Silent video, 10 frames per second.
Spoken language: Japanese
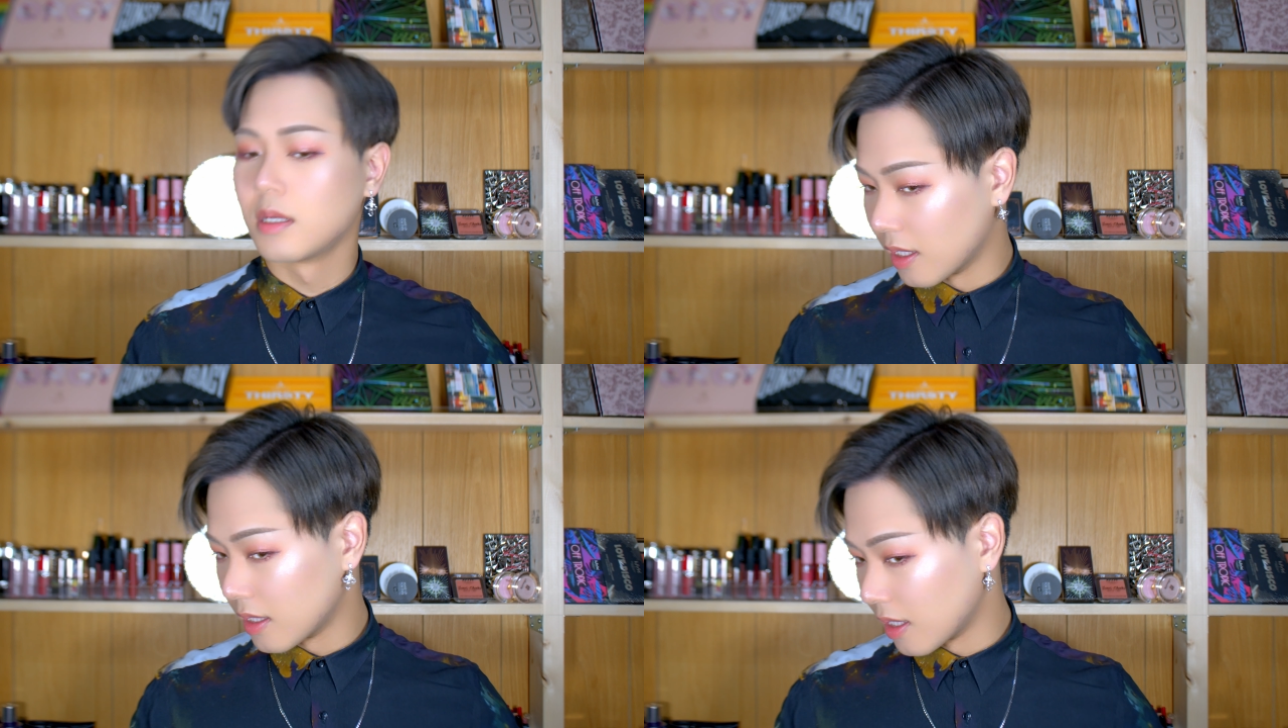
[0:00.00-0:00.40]

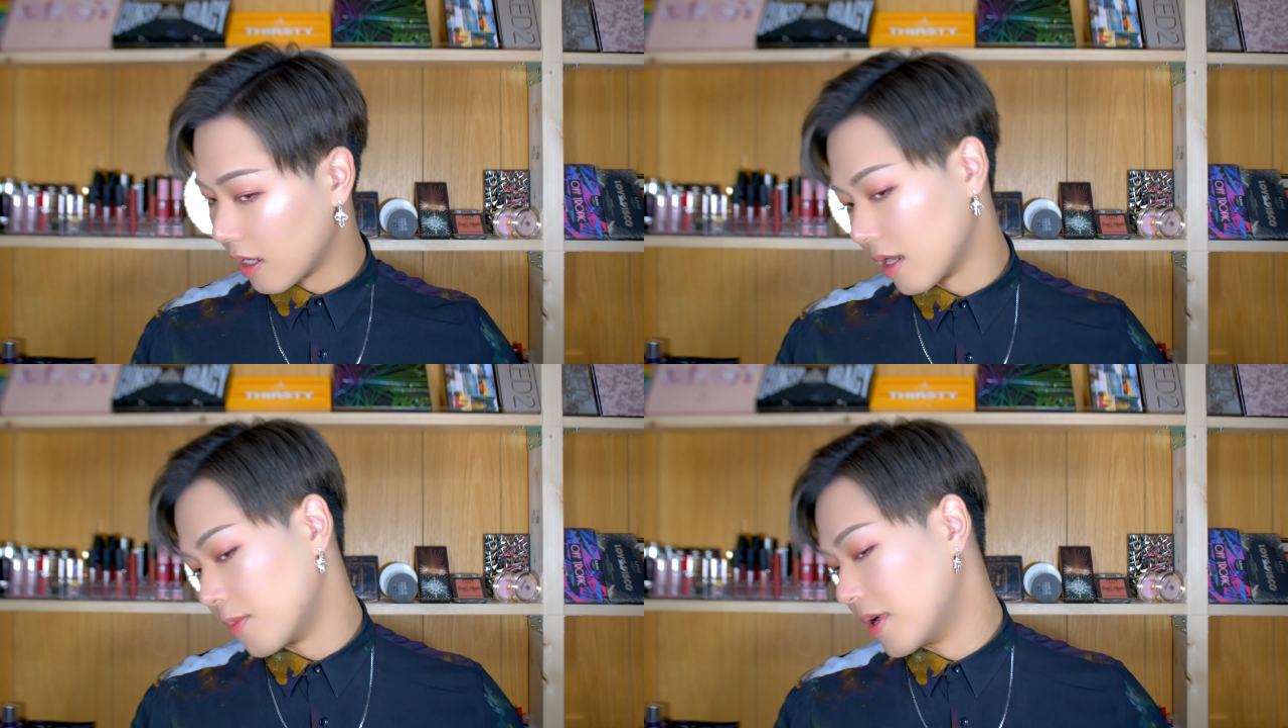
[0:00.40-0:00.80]
何
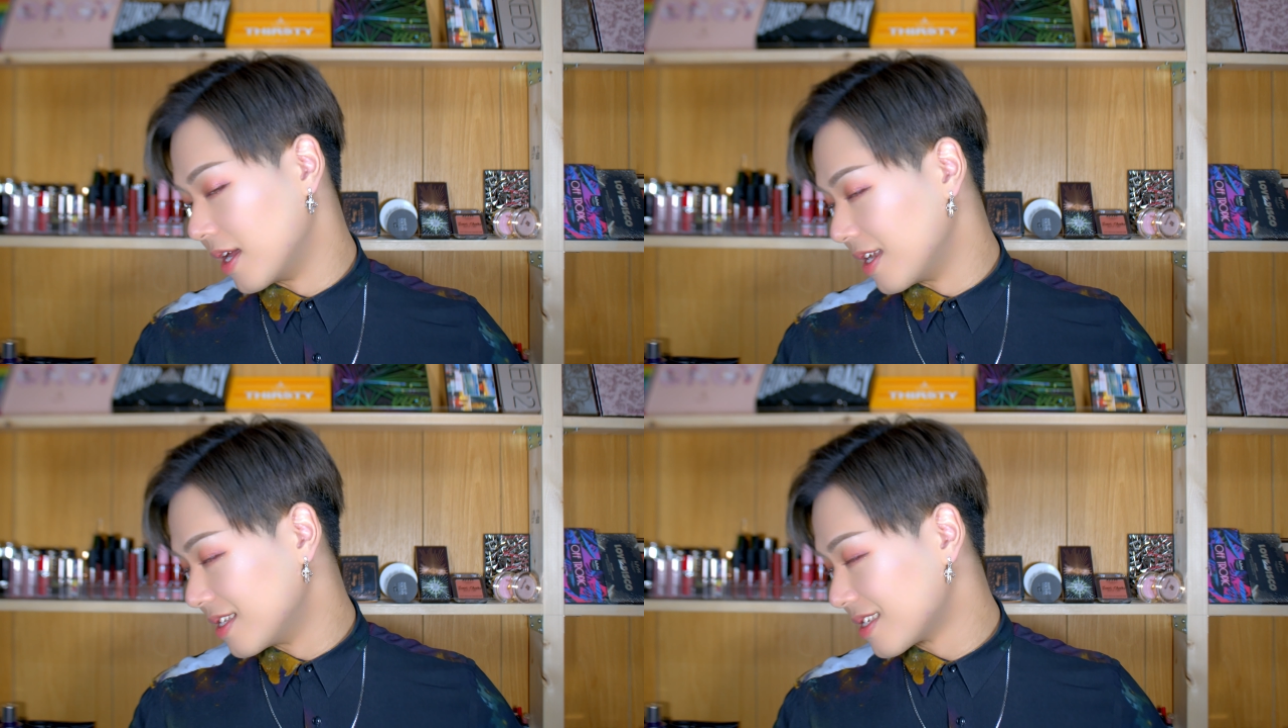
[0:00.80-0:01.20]
年か
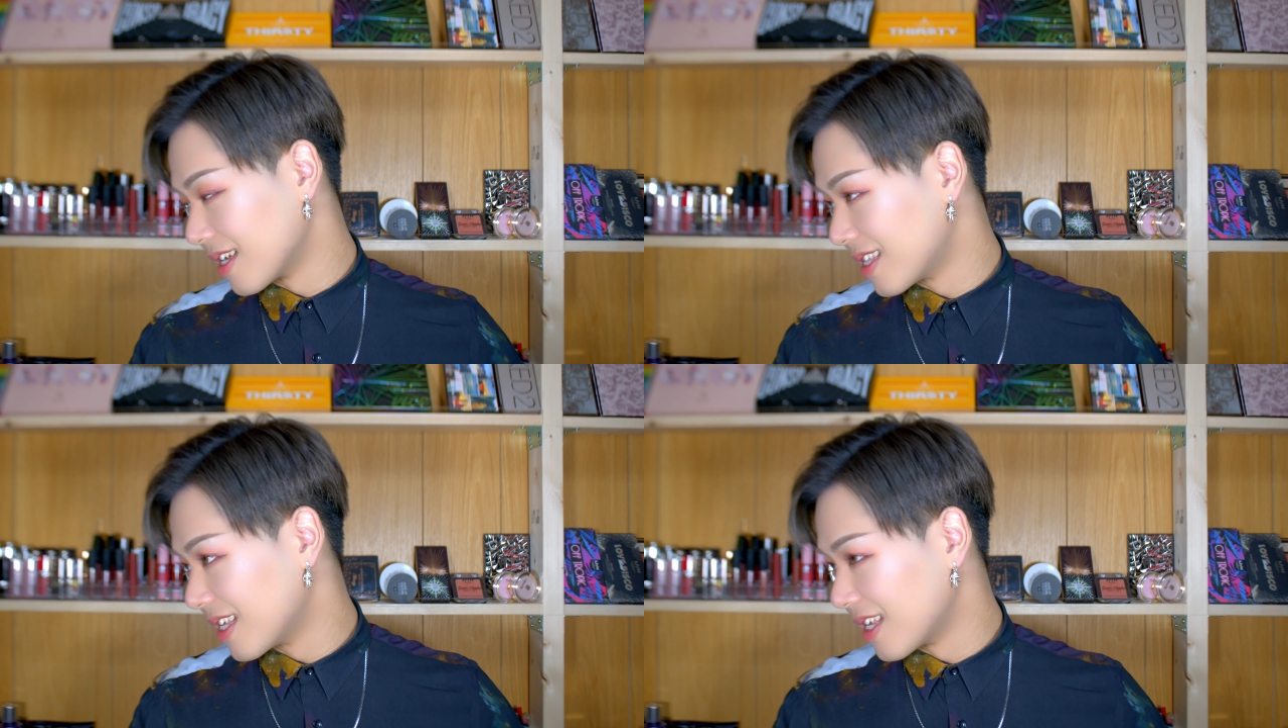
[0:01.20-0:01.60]
前に
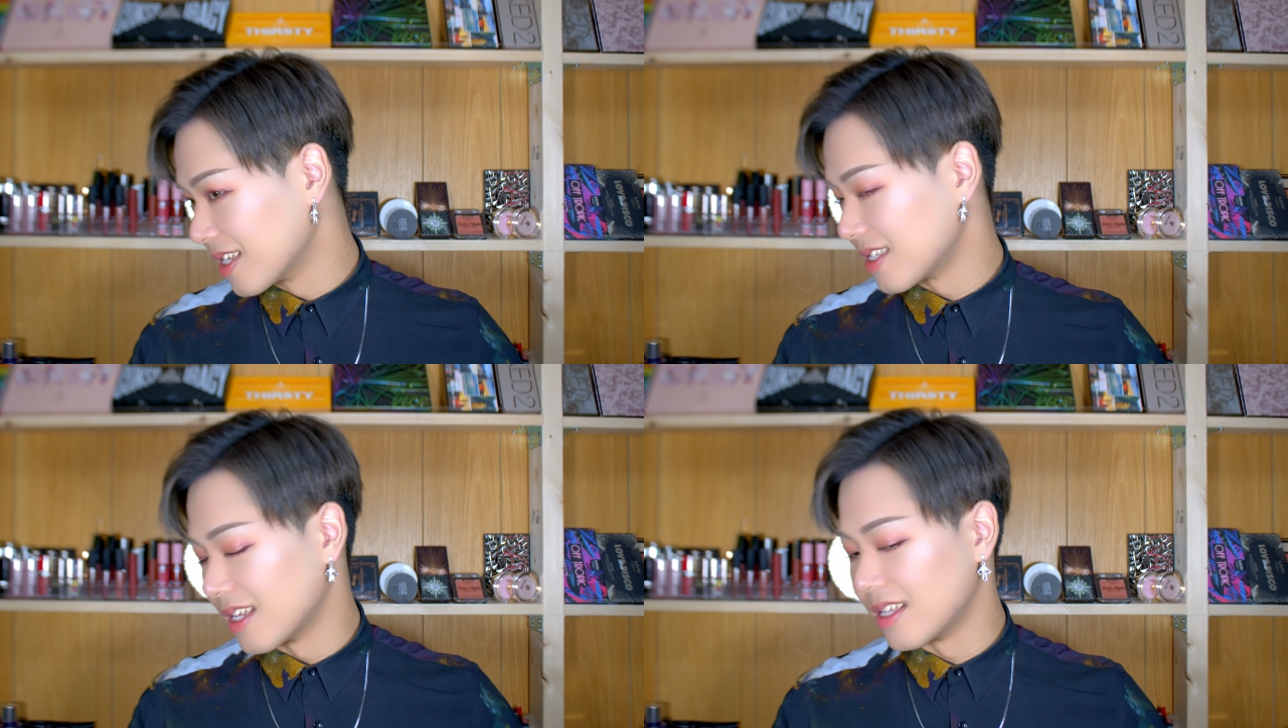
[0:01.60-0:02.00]
使ってた
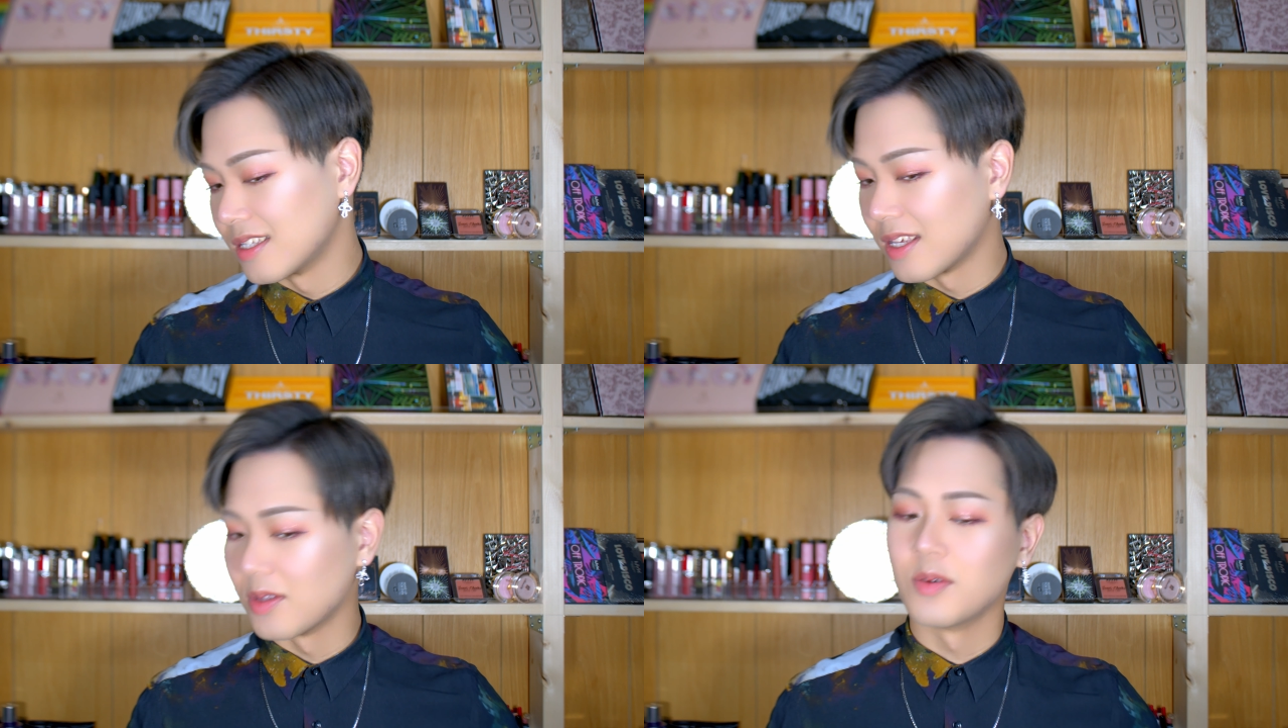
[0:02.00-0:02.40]
やつなん
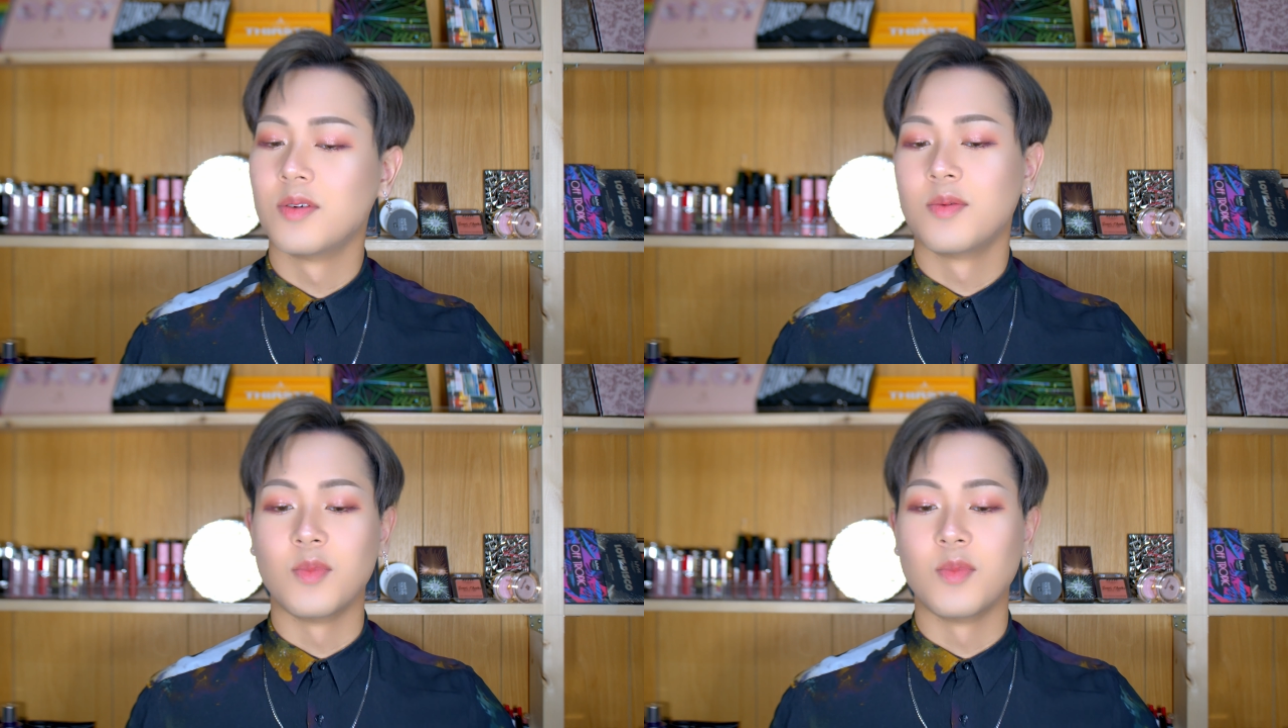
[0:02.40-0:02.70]
ですけど、